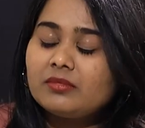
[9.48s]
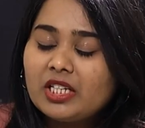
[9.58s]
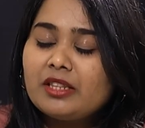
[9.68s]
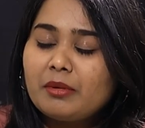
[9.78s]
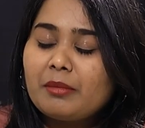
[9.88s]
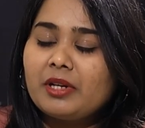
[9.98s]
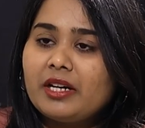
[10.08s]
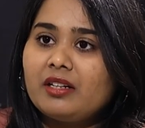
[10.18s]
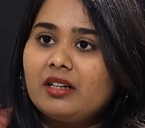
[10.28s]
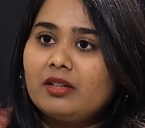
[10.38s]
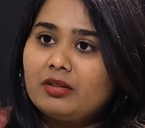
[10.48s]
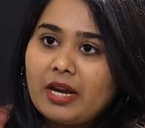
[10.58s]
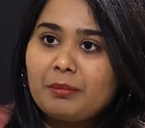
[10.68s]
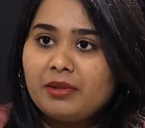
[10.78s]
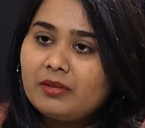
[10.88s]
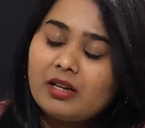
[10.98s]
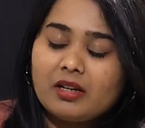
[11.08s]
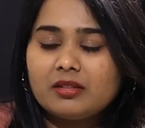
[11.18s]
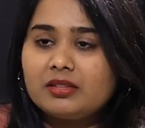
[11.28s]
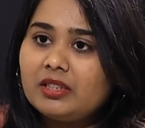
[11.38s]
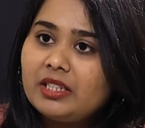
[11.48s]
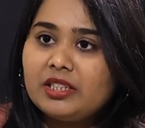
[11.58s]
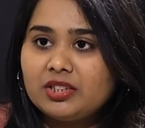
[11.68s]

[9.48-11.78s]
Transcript: చంద్రబాబు నాయుడు గారు ఆ టైంలో